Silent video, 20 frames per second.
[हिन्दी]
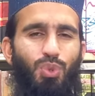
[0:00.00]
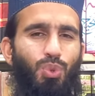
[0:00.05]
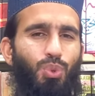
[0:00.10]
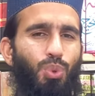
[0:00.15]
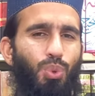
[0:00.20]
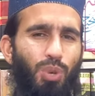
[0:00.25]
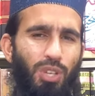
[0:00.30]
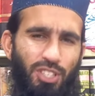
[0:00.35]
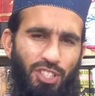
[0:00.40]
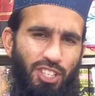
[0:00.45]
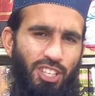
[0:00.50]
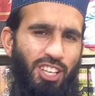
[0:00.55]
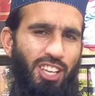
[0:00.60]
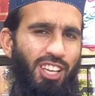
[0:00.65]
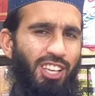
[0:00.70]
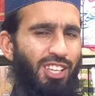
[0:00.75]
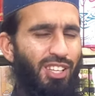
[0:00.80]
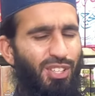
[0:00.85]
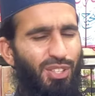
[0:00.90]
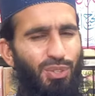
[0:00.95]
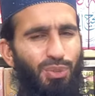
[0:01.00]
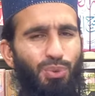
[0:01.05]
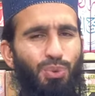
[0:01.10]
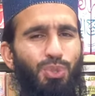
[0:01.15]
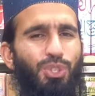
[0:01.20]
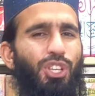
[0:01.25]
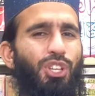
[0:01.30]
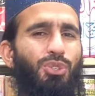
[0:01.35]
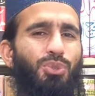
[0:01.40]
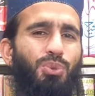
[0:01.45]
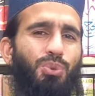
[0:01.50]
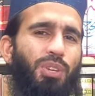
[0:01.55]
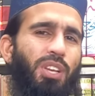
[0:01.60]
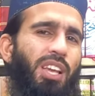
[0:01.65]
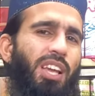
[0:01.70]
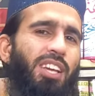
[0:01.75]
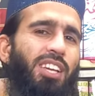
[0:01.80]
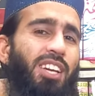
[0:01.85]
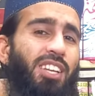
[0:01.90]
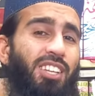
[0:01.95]
दो अशरे गुज़र चुके
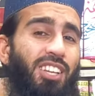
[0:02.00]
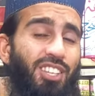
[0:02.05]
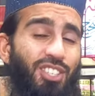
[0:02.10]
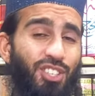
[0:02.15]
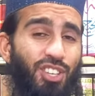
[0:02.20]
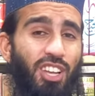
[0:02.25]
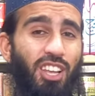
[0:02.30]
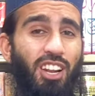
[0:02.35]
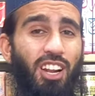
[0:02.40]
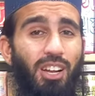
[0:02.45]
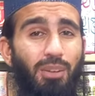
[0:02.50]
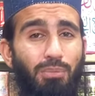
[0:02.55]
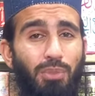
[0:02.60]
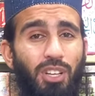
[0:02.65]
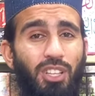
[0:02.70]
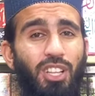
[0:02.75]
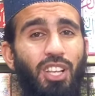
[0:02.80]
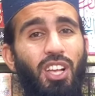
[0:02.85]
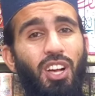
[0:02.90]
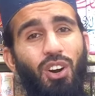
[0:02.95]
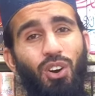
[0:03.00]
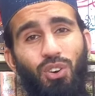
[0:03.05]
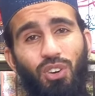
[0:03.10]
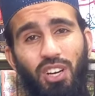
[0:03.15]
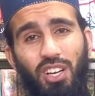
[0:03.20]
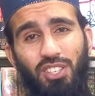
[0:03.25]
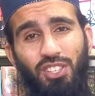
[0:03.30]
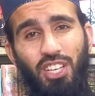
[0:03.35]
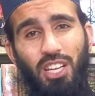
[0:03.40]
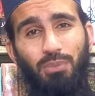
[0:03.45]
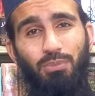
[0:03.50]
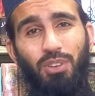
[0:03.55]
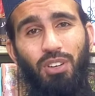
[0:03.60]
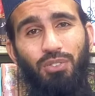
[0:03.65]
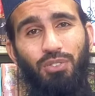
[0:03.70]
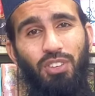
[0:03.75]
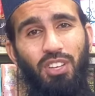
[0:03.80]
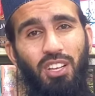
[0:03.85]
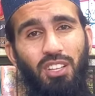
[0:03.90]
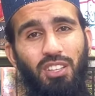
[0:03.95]
हैं यानी अशर रहमत और अशर
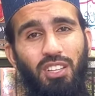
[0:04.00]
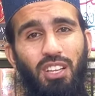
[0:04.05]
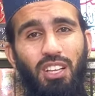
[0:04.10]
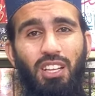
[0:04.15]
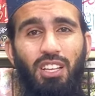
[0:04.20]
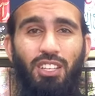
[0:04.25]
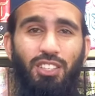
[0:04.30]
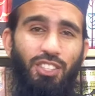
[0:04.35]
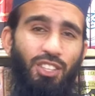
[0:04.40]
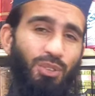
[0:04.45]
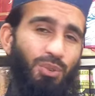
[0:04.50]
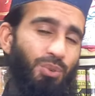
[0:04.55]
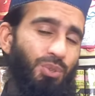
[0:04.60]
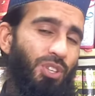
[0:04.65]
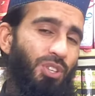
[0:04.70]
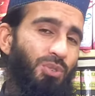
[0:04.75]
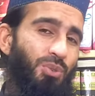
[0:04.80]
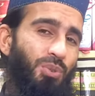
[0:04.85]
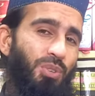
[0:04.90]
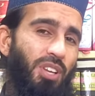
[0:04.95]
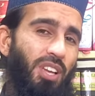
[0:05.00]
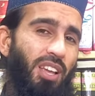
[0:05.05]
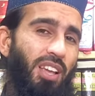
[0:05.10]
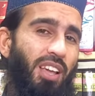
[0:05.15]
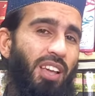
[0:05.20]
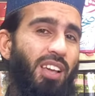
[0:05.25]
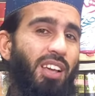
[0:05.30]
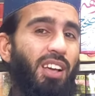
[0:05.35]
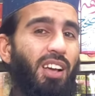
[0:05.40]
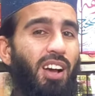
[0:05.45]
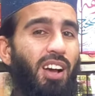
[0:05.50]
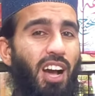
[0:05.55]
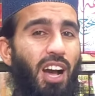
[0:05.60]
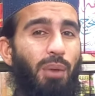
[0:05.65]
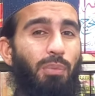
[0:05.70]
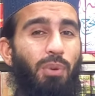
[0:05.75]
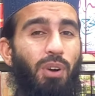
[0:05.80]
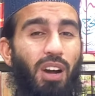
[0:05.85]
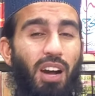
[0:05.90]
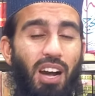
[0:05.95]
मगफ़रत ये गुज़र चुके हैं
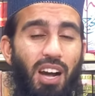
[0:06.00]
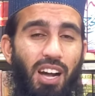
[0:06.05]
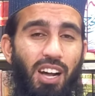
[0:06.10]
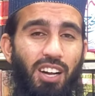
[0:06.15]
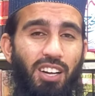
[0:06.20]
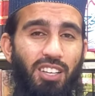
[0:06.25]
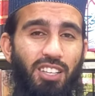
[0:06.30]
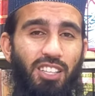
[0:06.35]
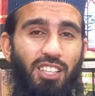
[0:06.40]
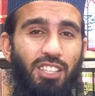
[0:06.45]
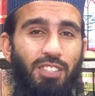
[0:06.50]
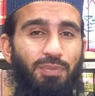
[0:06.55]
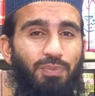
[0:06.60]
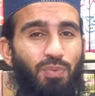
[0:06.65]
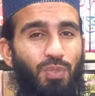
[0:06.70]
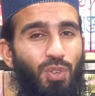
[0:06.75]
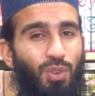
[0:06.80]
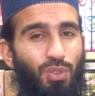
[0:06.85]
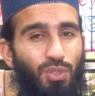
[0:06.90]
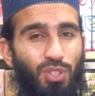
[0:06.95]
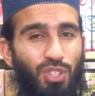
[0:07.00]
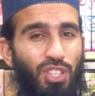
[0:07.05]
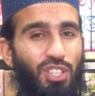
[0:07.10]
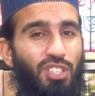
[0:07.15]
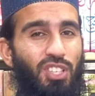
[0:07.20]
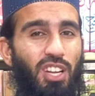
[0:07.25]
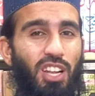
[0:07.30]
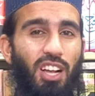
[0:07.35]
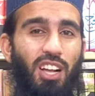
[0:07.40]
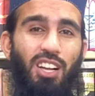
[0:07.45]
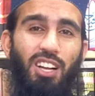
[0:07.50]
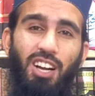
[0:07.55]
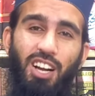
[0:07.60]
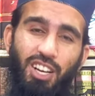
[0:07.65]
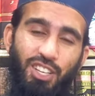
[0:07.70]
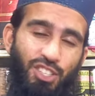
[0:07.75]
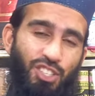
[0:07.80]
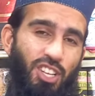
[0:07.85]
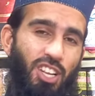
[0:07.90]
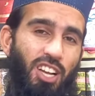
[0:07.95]
अब आखिरी और तीसरा
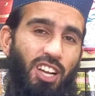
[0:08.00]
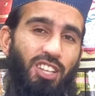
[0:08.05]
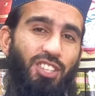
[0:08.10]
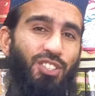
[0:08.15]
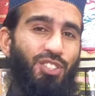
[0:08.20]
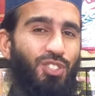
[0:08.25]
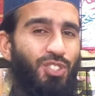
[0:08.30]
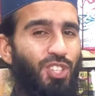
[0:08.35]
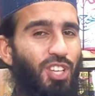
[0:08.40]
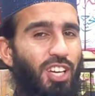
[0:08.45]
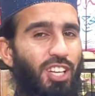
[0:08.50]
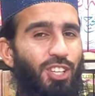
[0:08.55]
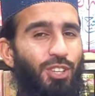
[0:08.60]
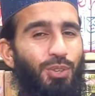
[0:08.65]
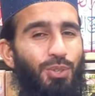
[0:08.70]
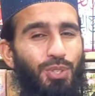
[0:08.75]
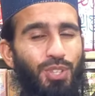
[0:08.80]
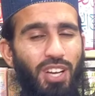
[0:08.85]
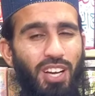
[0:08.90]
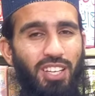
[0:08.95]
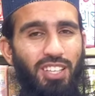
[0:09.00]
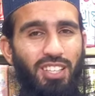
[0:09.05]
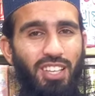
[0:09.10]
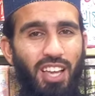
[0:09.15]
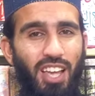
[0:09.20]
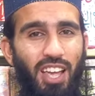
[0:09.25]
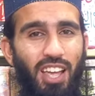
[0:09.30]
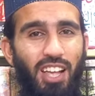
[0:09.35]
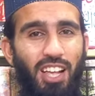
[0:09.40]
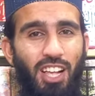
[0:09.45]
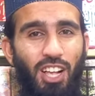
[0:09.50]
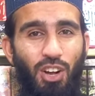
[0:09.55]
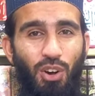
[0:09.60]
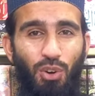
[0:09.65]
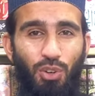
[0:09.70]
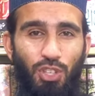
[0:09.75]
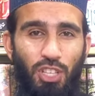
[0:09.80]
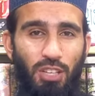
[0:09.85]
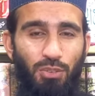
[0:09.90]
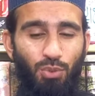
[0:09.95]
अशरा जारी व सारी है
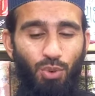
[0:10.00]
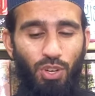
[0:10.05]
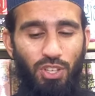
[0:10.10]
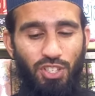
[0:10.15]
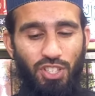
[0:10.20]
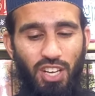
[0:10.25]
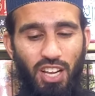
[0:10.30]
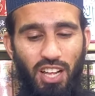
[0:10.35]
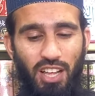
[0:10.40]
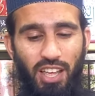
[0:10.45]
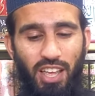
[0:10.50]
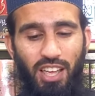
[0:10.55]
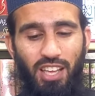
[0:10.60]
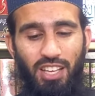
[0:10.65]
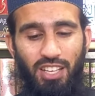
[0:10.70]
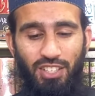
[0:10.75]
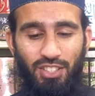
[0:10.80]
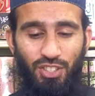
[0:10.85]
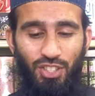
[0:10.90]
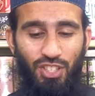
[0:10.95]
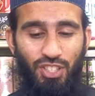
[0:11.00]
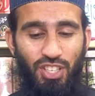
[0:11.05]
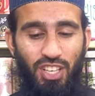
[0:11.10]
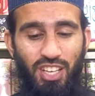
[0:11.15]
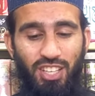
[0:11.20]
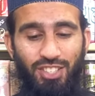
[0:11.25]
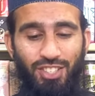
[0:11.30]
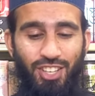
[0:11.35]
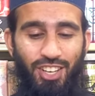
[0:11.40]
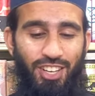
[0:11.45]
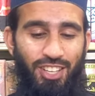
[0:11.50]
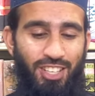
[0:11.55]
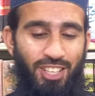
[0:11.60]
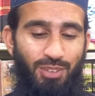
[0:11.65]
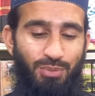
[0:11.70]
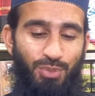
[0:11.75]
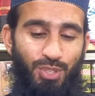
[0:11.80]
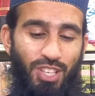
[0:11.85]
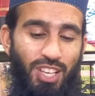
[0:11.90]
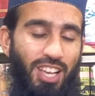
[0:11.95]
और ये वो अशरा है जिसे
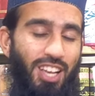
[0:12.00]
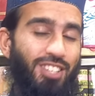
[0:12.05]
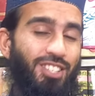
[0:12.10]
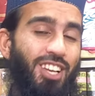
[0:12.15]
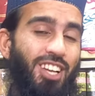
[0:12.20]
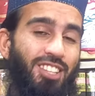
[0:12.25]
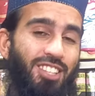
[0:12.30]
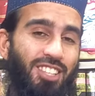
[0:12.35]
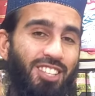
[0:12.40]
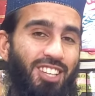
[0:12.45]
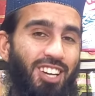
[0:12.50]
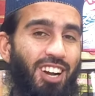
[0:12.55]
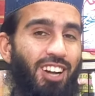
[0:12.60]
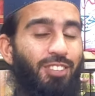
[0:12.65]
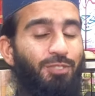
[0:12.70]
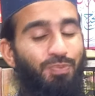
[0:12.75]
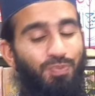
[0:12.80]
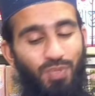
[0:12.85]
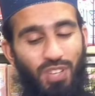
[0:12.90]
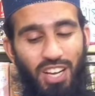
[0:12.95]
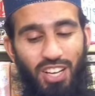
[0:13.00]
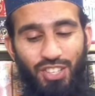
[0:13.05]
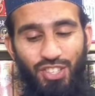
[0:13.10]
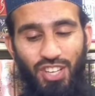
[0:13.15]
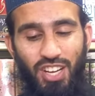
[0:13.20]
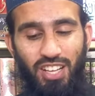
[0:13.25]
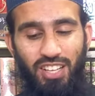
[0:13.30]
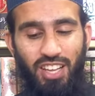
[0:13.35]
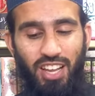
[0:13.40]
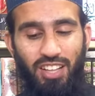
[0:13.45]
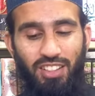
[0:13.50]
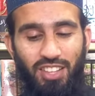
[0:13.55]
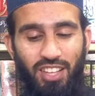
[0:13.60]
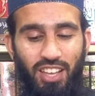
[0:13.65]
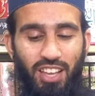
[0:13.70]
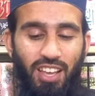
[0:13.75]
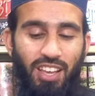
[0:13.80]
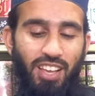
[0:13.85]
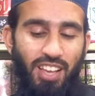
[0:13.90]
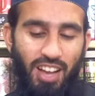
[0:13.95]
जहन्नम से आज़ादी का अशरा कहते
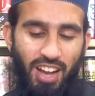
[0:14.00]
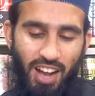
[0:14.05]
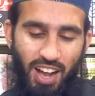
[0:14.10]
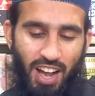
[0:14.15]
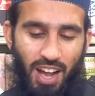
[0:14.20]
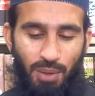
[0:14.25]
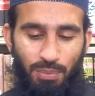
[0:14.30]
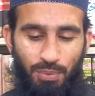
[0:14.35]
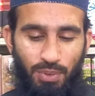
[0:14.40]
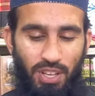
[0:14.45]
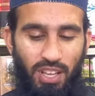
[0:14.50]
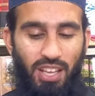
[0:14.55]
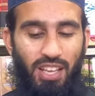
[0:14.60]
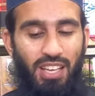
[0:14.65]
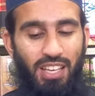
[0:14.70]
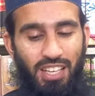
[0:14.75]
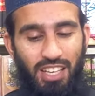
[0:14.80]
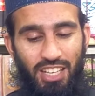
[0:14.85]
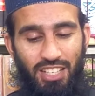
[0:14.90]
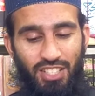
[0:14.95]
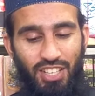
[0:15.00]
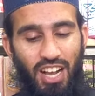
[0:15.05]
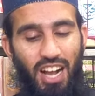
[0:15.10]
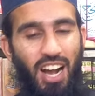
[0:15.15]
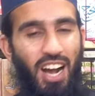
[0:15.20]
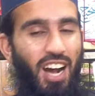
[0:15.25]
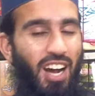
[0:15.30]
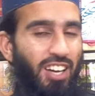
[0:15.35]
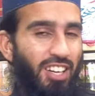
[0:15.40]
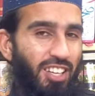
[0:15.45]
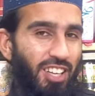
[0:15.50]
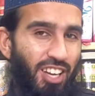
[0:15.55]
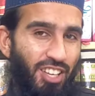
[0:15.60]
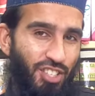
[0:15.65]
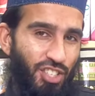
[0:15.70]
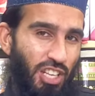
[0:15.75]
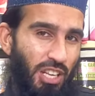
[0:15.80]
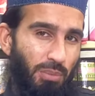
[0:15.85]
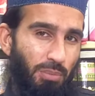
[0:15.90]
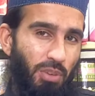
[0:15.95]
हैं आपने इस आखिरी
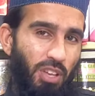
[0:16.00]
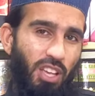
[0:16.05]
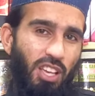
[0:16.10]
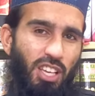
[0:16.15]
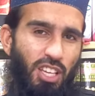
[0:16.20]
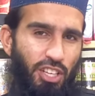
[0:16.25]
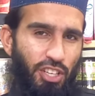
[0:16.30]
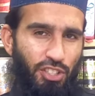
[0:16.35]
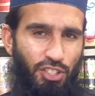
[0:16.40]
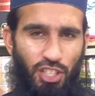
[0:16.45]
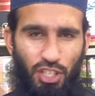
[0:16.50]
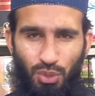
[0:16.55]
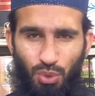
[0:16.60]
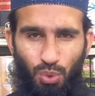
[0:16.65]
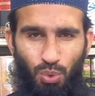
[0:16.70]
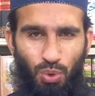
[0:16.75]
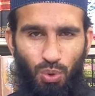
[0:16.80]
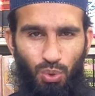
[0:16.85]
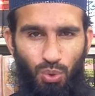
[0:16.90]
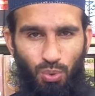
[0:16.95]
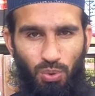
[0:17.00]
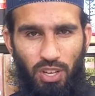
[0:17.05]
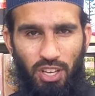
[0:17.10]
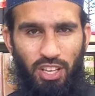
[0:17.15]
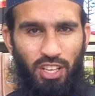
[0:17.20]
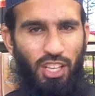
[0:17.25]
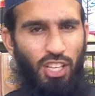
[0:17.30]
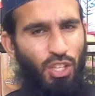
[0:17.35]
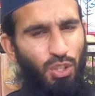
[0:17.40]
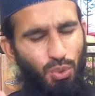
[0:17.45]
अशरे में ये दो दुआएं